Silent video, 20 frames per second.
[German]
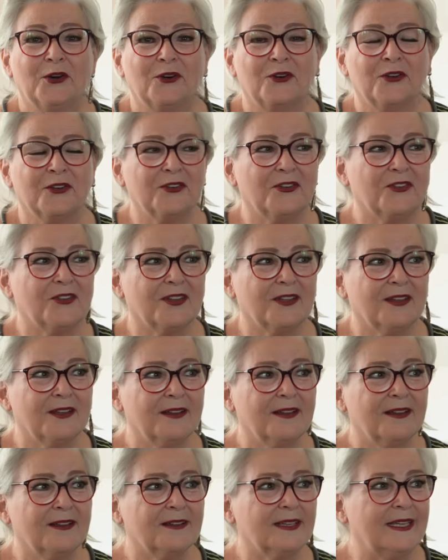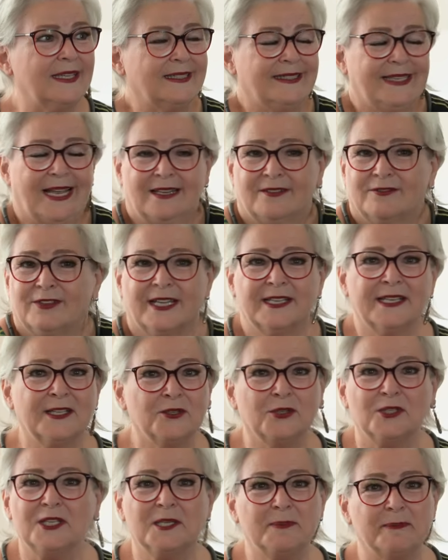Und äh, dann war
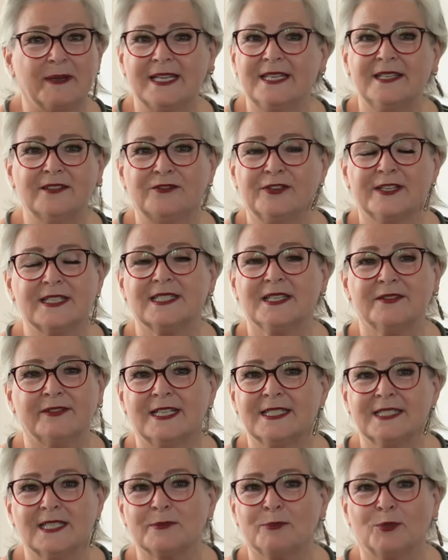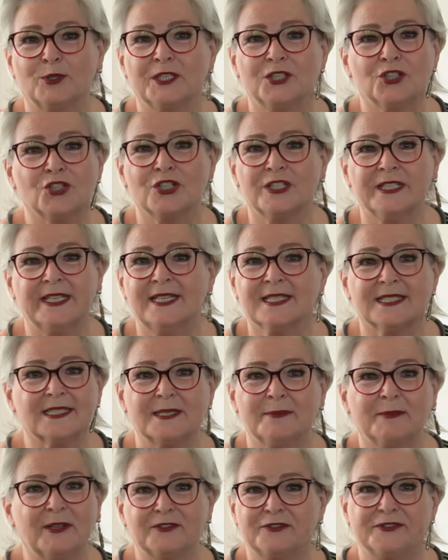natürlich bei den Festivals des politischen Liedes
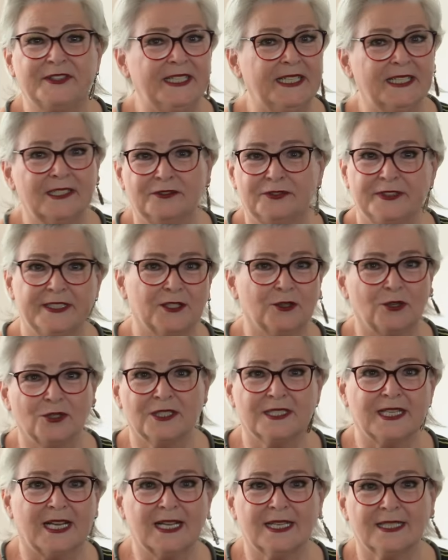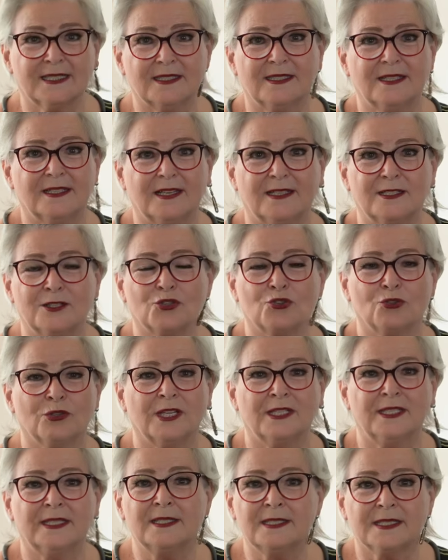immer viel, viel Kontakt. Ich als
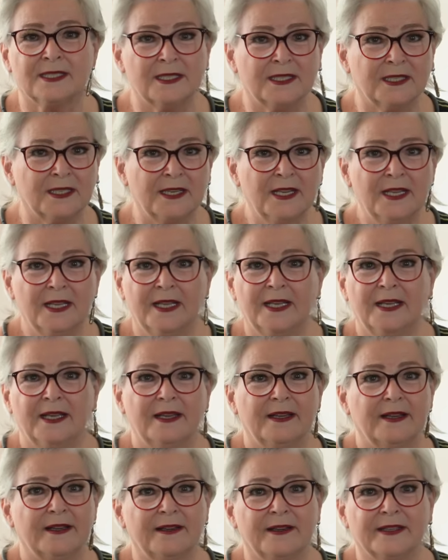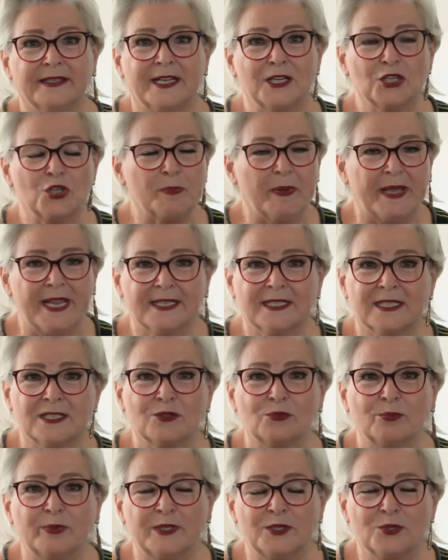Journalistin, äh, dann später
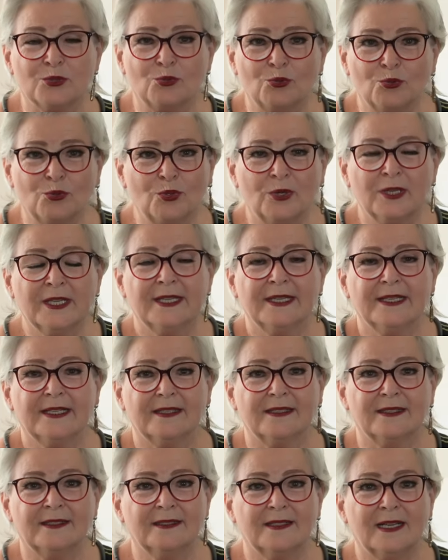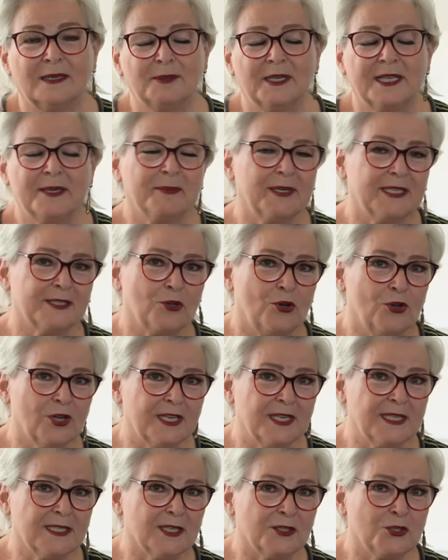sowieso, äh, aber eben als
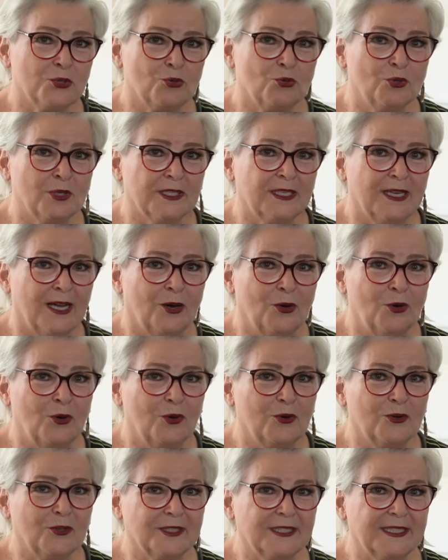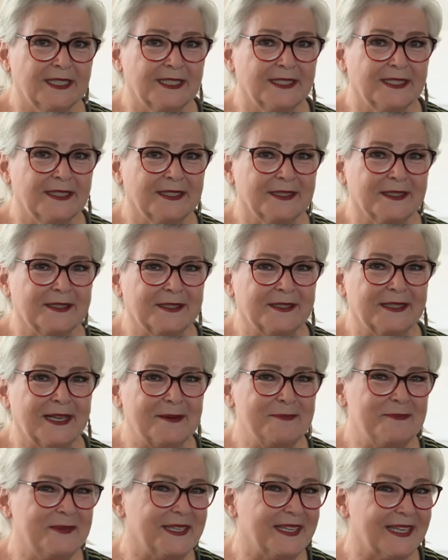Organisatorin auch. Und ich äh,
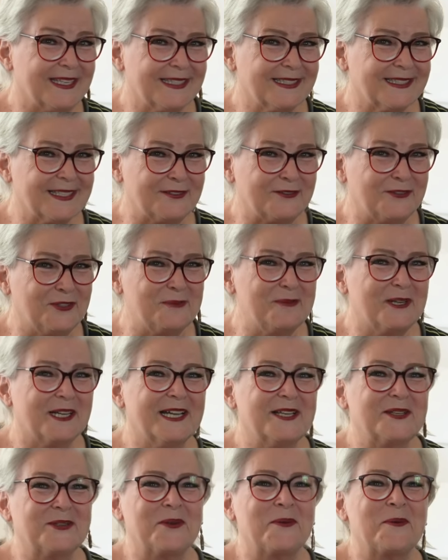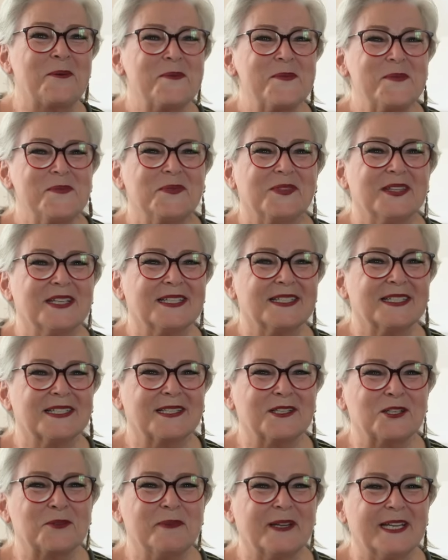habe mich jetzt in Vorbereitung dieses
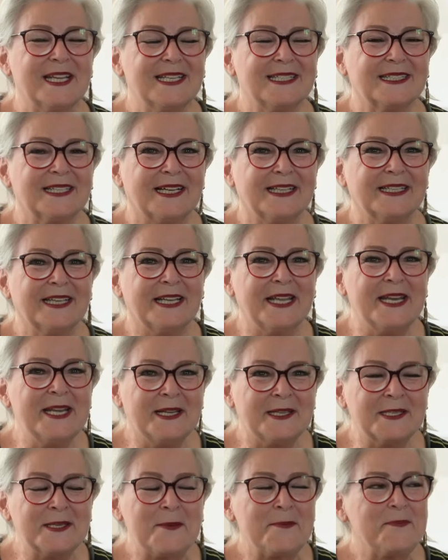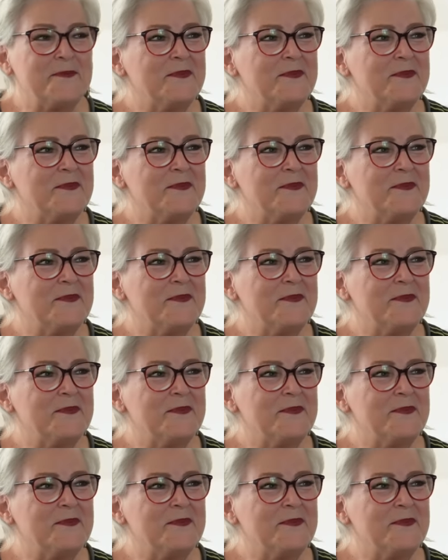Gesprächs daran erinnert,